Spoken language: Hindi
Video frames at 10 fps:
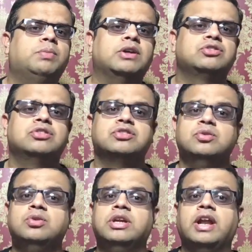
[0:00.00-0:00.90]
पास्टर्स ने
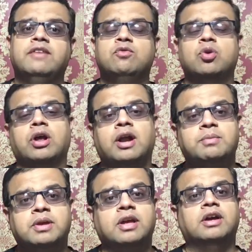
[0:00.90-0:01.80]
उनकी लाइफ को ख़राब
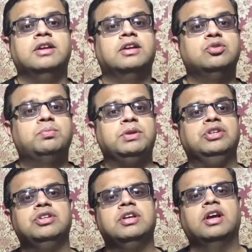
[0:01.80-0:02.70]
किया या जो
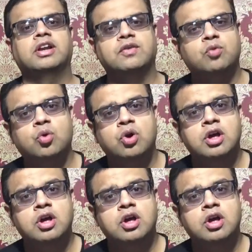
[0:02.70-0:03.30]
प्रीचिंग करके वो